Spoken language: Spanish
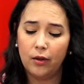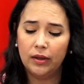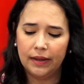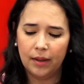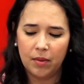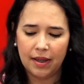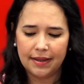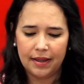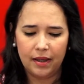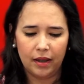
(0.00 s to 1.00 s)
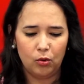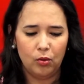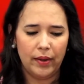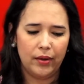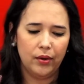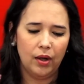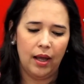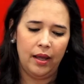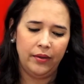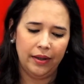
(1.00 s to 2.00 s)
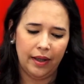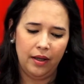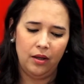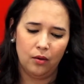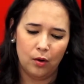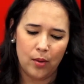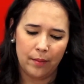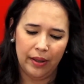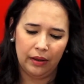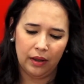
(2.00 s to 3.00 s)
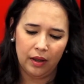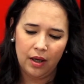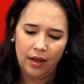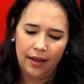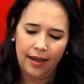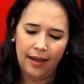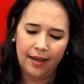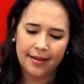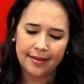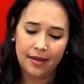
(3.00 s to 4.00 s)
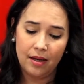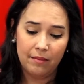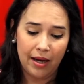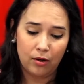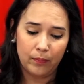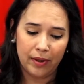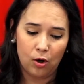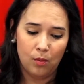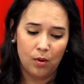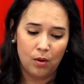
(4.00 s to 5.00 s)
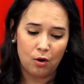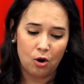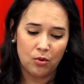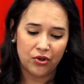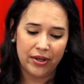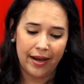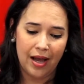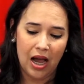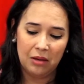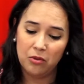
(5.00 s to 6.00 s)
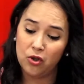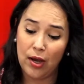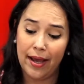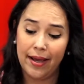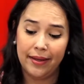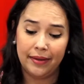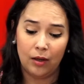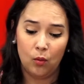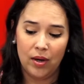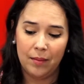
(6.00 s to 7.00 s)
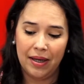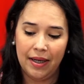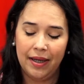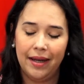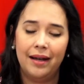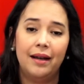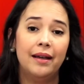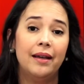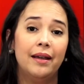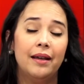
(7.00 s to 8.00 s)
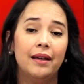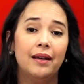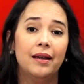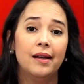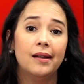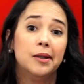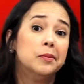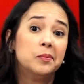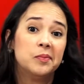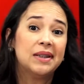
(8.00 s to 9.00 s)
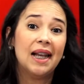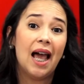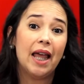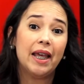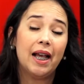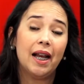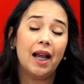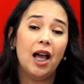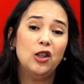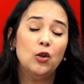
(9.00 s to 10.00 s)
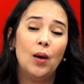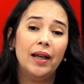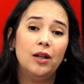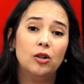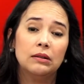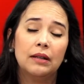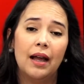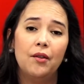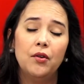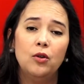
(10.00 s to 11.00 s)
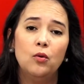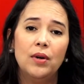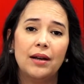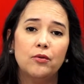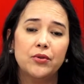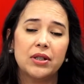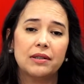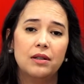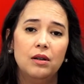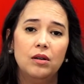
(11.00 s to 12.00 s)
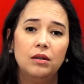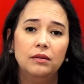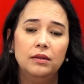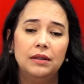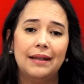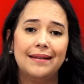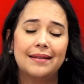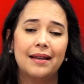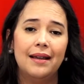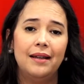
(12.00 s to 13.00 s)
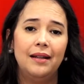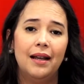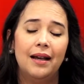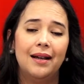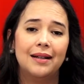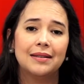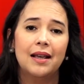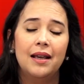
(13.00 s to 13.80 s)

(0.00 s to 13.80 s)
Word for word: entendemos que sí, que estuvieron eh, detenidos, obviamente. Eh, sin embargo, pues como, como señalábamos, ya de alguna manera eh, se les ha descargado, no han encontrado ninguna acusación, dicen las